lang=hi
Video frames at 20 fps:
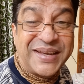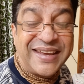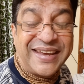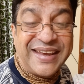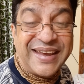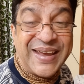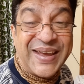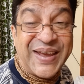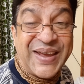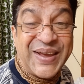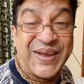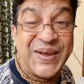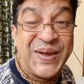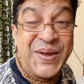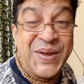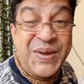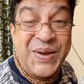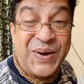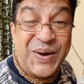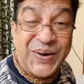के
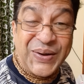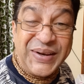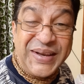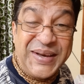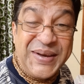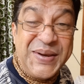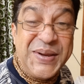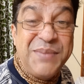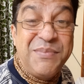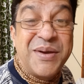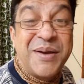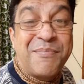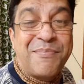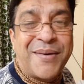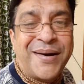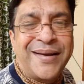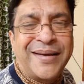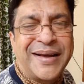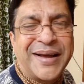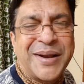हैं और इन्हीं में
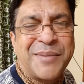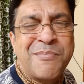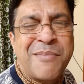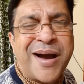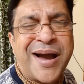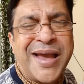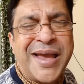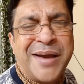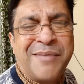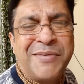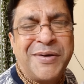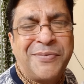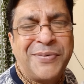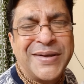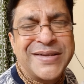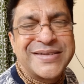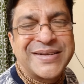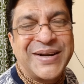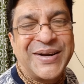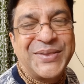पढ़कर माया में
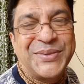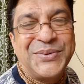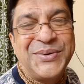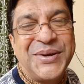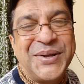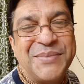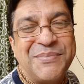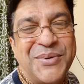फंसकर तूने